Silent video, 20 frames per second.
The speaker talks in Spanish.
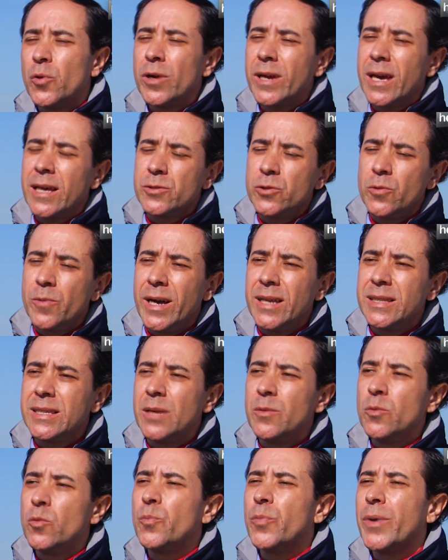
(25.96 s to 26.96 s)
porque a su vez
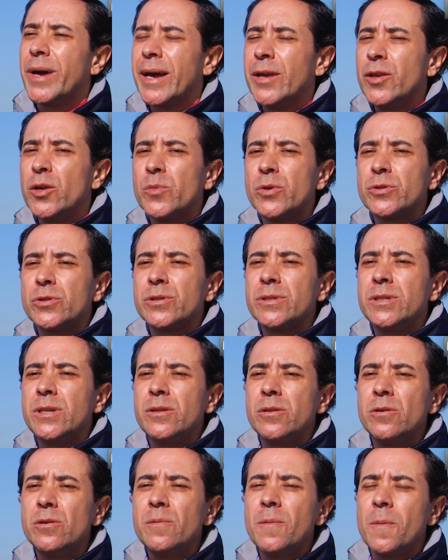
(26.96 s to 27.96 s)
tiene un pequeño
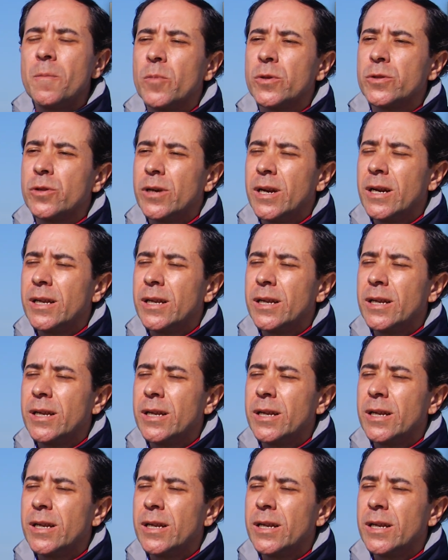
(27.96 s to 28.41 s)
motorcito, un motor